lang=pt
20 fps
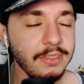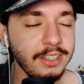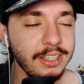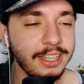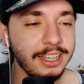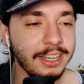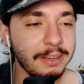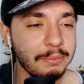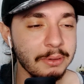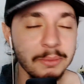
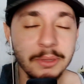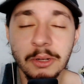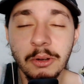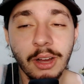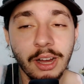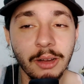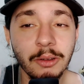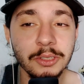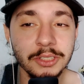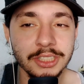É, primeiro
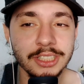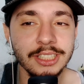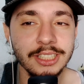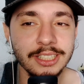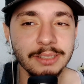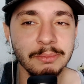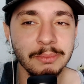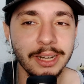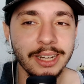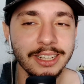round,
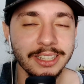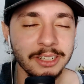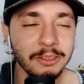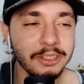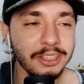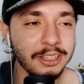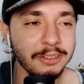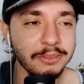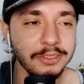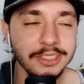Magrão e
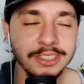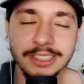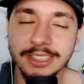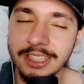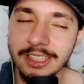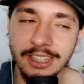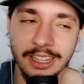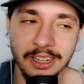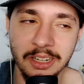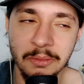Levinsky,
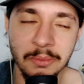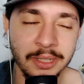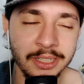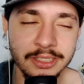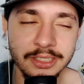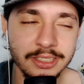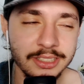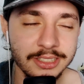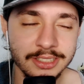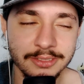
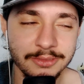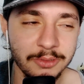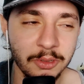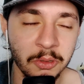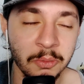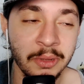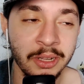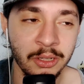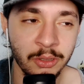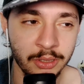claramente,
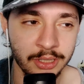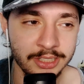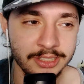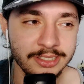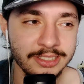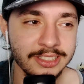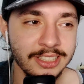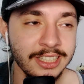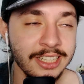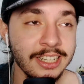foram
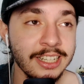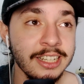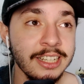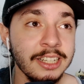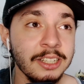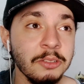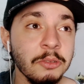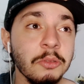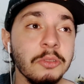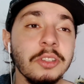melhores.
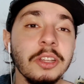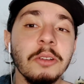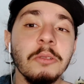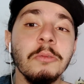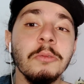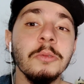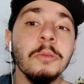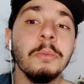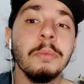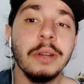No
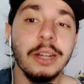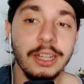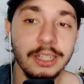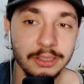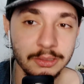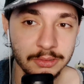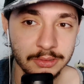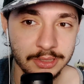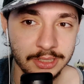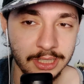segundo,
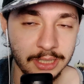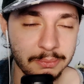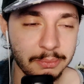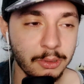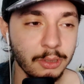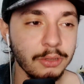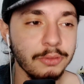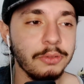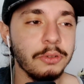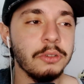Prado e
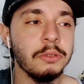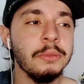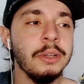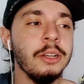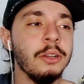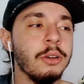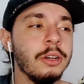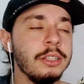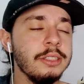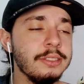Apolo foram
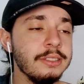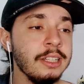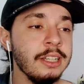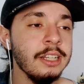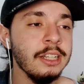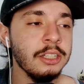melhores.